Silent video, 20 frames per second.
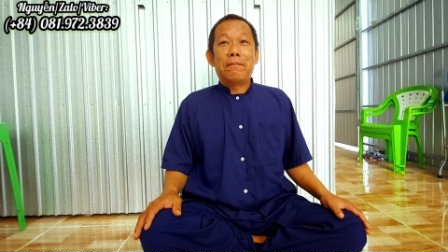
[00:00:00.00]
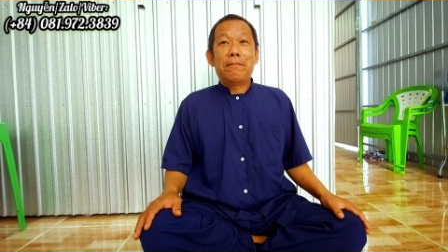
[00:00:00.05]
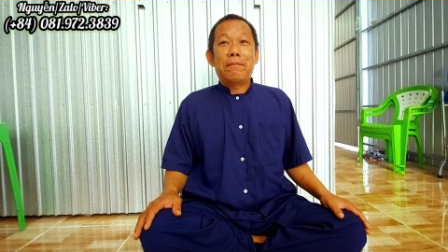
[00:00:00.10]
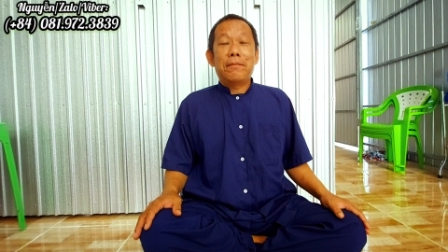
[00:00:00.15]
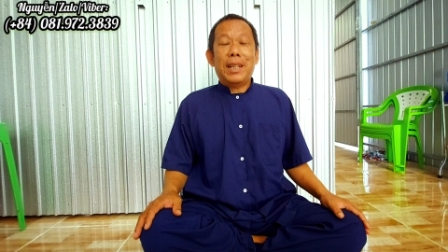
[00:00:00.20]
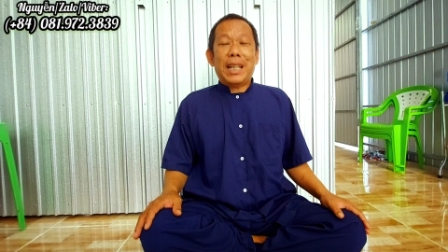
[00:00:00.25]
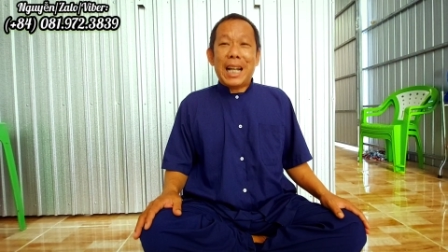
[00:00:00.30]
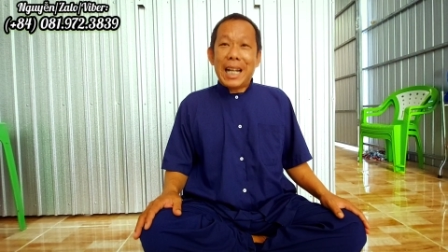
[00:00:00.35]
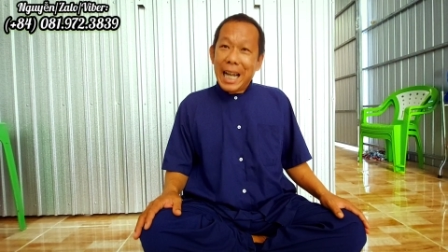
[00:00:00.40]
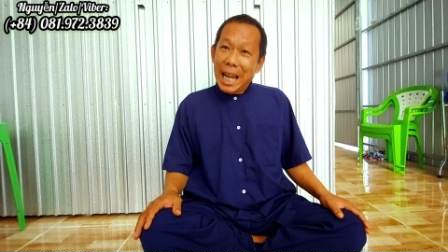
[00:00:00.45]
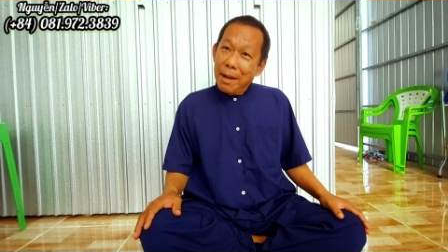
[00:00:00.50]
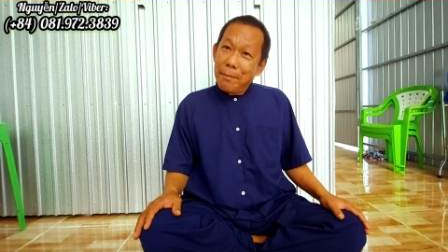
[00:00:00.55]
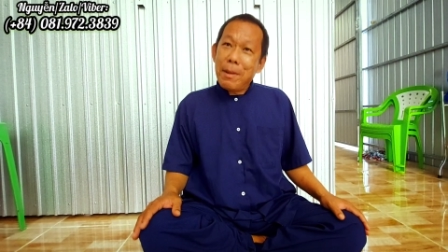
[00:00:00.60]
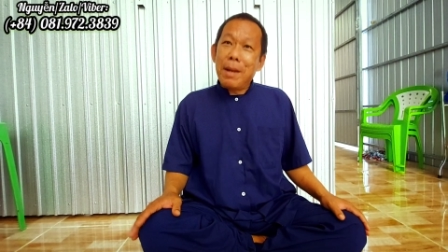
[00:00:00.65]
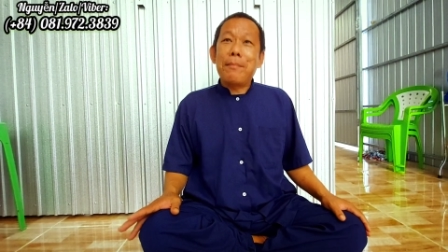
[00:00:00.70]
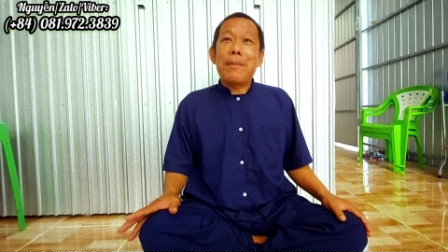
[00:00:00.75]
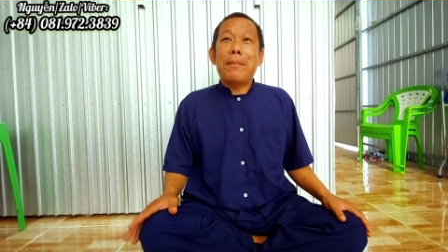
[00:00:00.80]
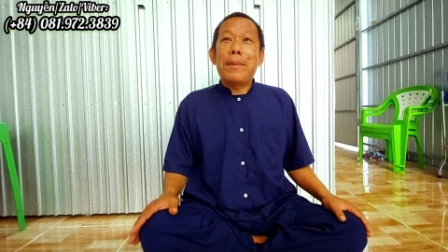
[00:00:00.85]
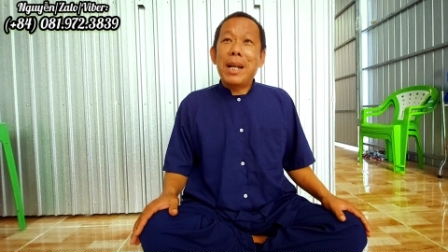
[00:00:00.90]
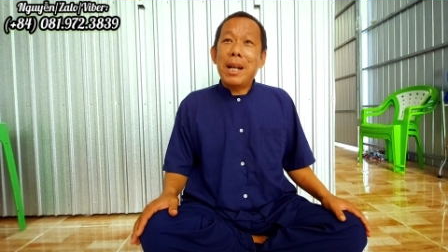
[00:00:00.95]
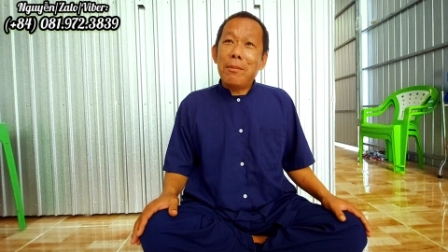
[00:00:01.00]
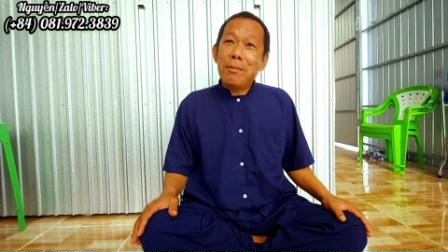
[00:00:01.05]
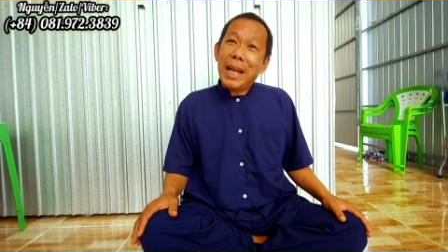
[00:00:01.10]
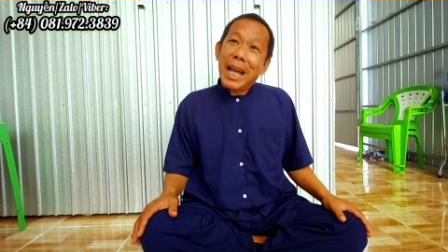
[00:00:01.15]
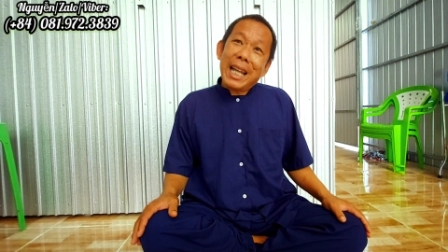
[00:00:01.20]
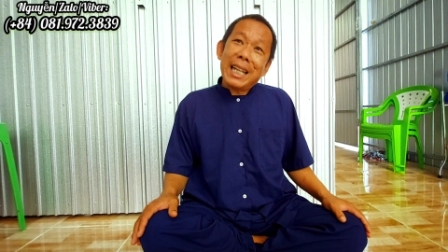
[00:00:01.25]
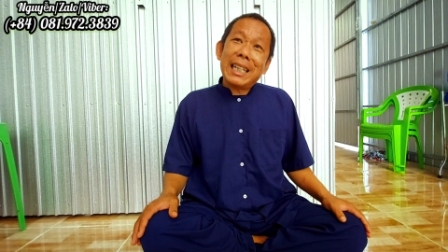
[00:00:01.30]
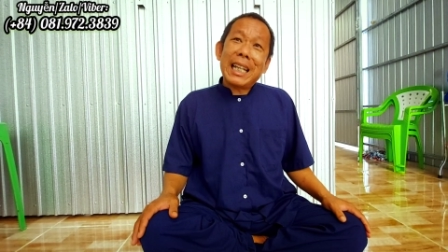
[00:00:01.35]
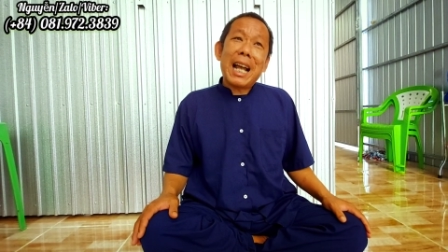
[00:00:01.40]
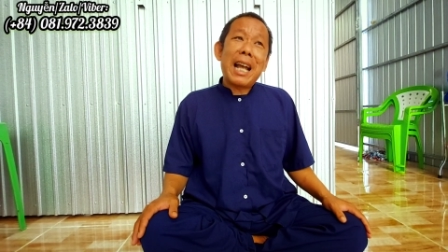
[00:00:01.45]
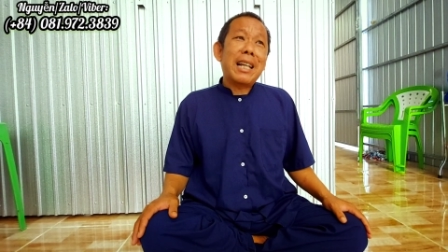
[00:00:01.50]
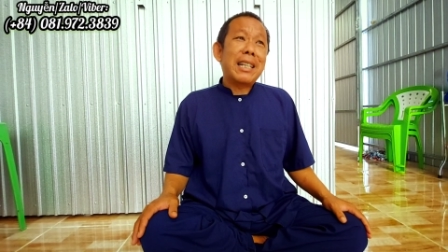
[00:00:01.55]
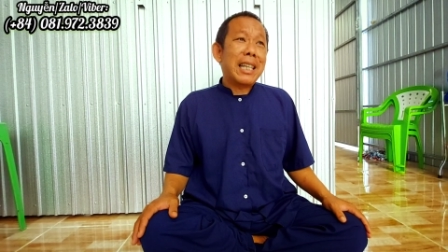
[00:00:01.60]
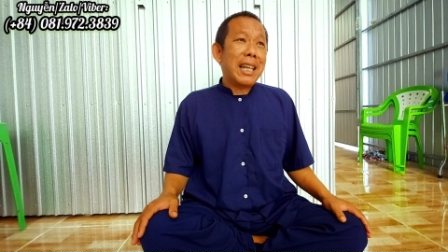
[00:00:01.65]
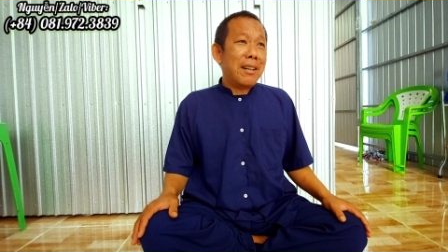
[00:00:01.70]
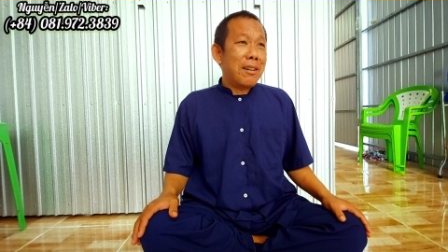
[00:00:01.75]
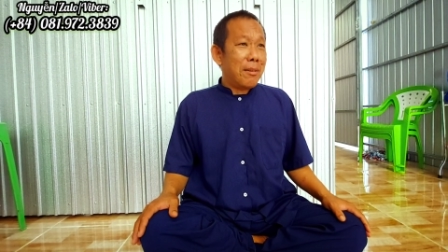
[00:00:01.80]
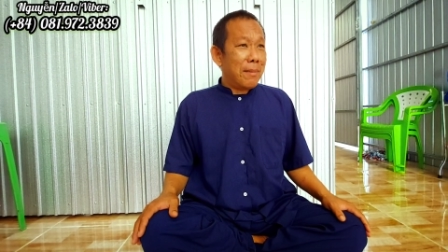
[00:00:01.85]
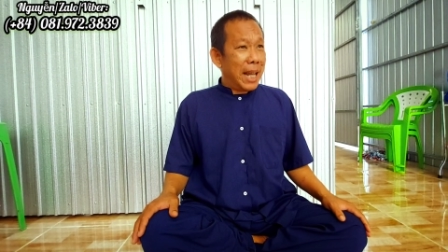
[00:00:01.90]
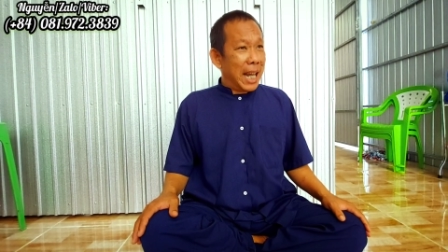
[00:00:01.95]
người ta ghét mình mà mình không ghét người ta
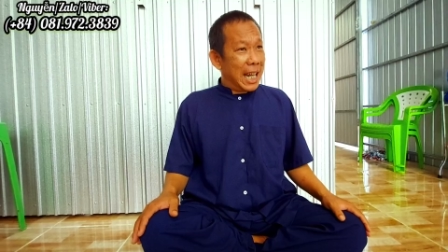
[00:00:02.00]
chuyện đó mới